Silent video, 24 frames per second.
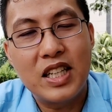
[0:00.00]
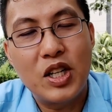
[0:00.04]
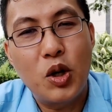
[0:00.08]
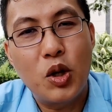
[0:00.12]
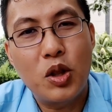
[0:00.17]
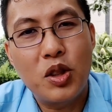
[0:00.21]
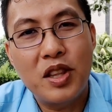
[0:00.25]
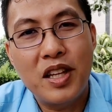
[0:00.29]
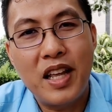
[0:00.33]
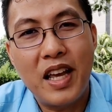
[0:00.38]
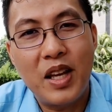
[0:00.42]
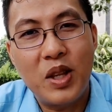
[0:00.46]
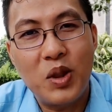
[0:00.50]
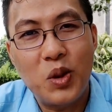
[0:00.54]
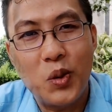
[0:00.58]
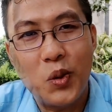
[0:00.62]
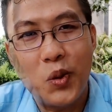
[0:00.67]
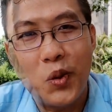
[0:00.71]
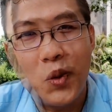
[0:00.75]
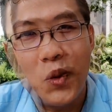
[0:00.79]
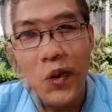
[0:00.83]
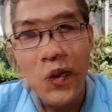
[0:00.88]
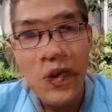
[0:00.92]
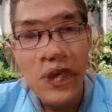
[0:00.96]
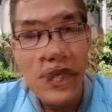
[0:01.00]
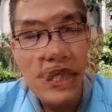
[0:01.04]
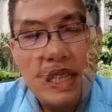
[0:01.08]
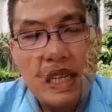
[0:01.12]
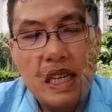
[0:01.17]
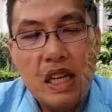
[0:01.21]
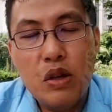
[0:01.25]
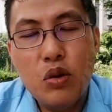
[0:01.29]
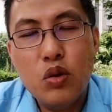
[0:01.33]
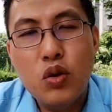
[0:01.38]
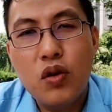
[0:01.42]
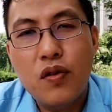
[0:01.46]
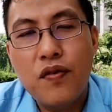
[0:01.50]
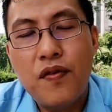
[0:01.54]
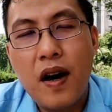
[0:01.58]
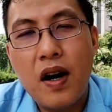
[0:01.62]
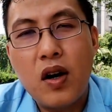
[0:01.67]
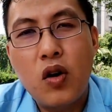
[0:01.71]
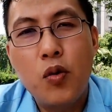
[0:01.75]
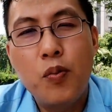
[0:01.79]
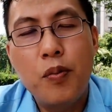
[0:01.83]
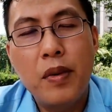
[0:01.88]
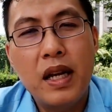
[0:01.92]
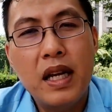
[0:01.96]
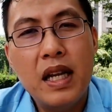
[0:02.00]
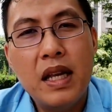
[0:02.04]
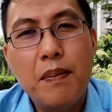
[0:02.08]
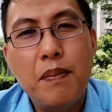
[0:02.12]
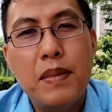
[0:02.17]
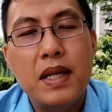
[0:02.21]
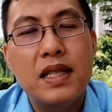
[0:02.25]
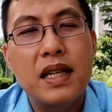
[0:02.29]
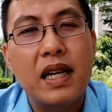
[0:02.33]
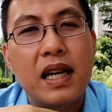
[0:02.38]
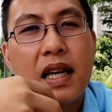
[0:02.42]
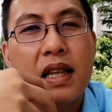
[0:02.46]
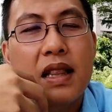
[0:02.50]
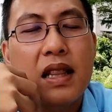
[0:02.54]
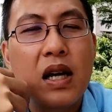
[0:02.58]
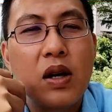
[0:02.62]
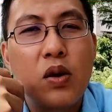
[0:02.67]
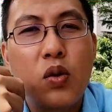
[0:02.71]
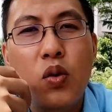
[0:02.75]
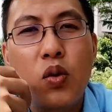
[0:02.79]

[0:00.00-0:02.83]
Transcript: sedotnya itu jadi untuk vakum ini bisa kita